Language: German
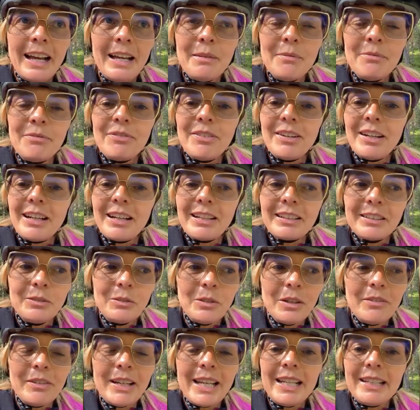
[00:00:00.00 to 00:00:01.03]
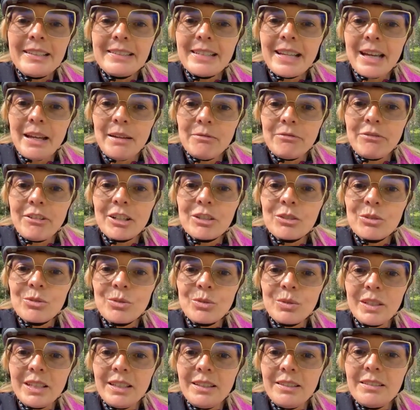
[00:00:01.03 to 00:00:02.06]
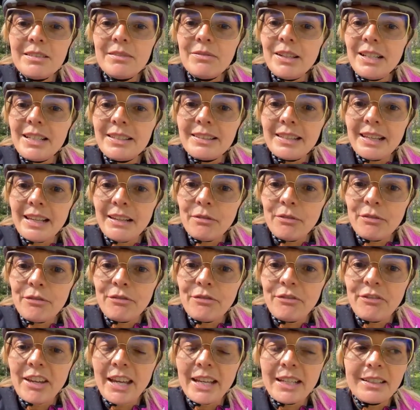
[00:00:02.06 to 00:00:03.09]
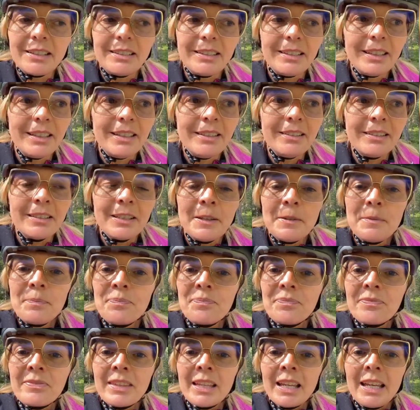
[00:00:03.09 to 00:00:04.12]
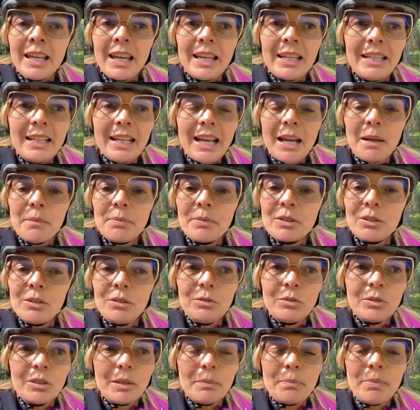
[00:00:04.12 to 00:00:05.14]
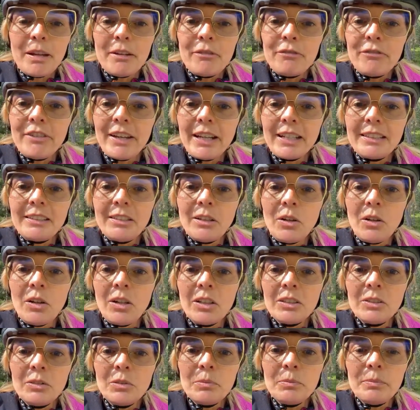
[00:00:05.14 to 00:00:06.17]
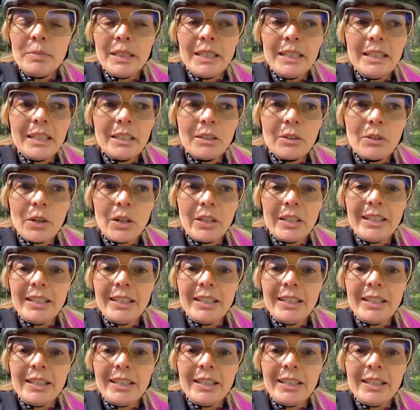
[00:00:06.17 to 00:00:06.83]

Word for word: einfach nur weil es einfach so ist, weil es ein Fakt ist, in absoluter perfekter Ordnung bin, in